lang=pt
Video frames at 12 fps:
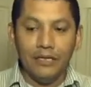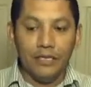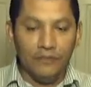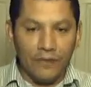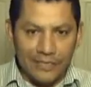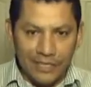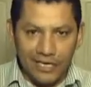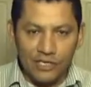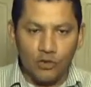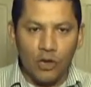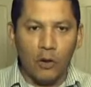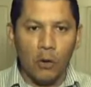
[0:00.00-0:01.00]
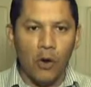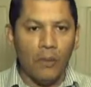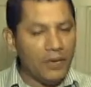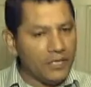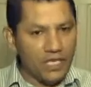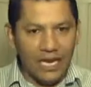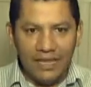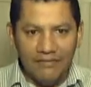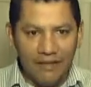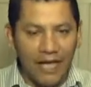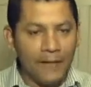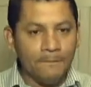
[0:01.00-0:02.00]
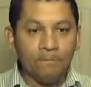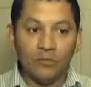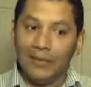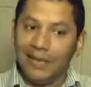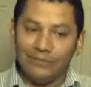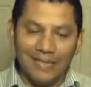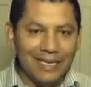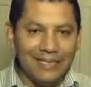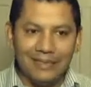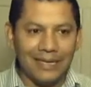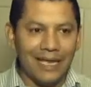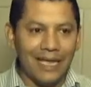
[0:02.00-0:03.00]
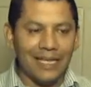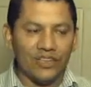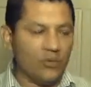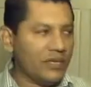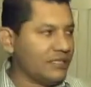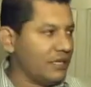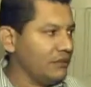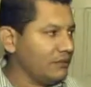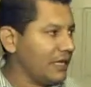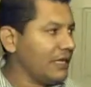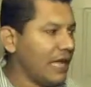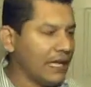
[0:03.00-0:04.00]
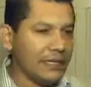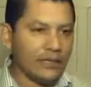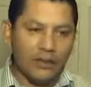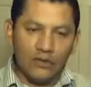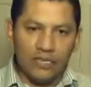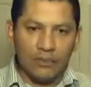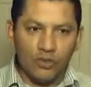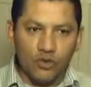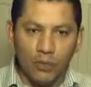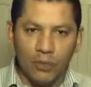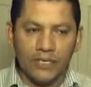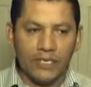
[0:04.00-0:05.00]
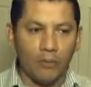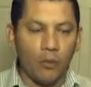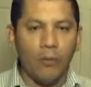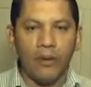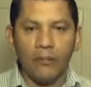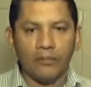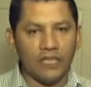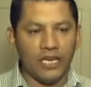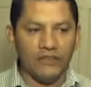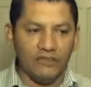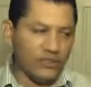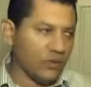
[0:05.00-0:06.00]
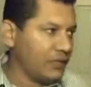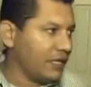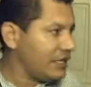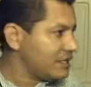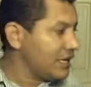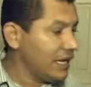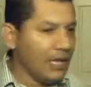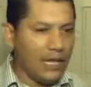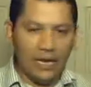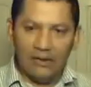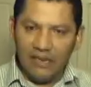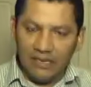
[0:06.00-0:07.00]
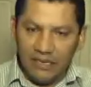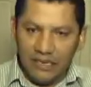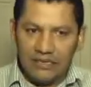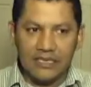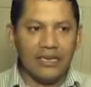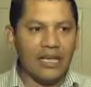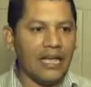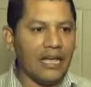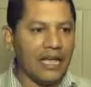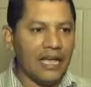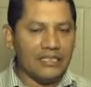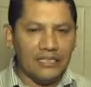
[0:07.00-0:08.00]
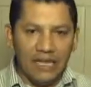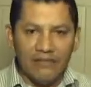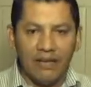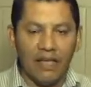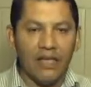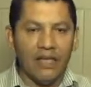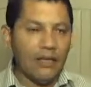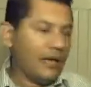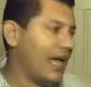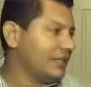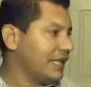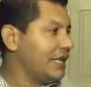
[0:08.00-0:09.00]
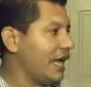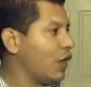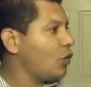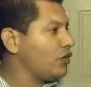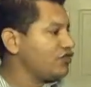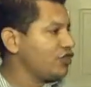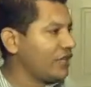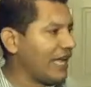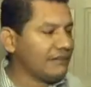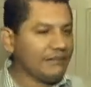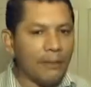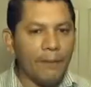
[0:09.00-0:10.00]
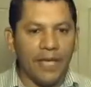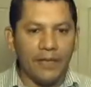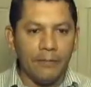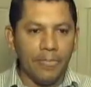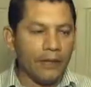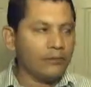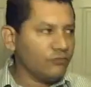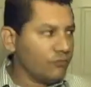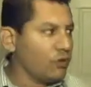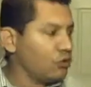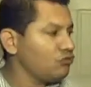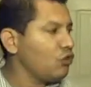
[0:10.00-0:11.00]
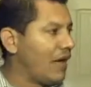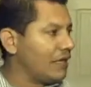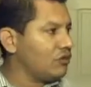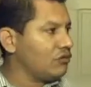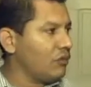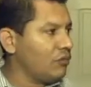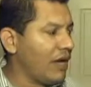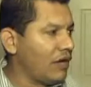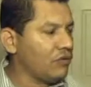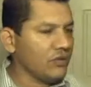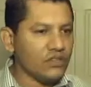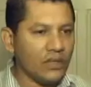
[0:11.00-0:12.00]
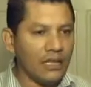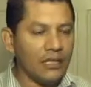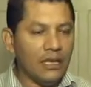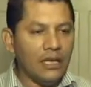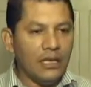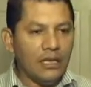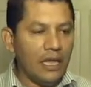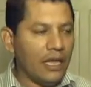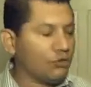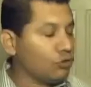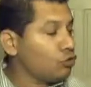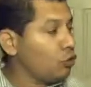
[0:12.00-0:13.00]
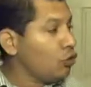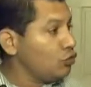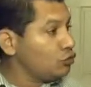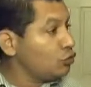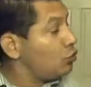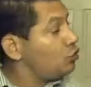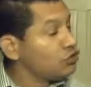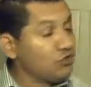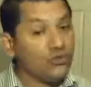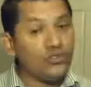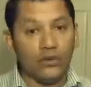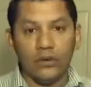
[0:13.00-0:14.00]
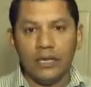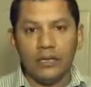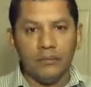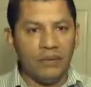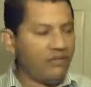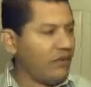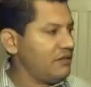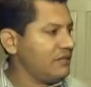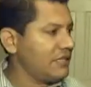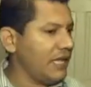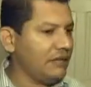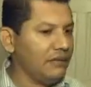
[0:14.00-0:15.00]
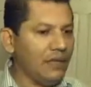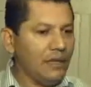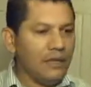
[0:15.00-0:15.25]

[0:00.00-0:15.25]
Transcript: e fazer a sua compra e já levar. Não tem entrega, domicílio não tem nada. Então se a pessoa, por exemplo, comprar um televisor desse, ela vai ter que se encarregar de levar. Ah, tem ar-condicionado também. Foram doados um ar-condicionado. E é to, todos funcionando em perfeito estado.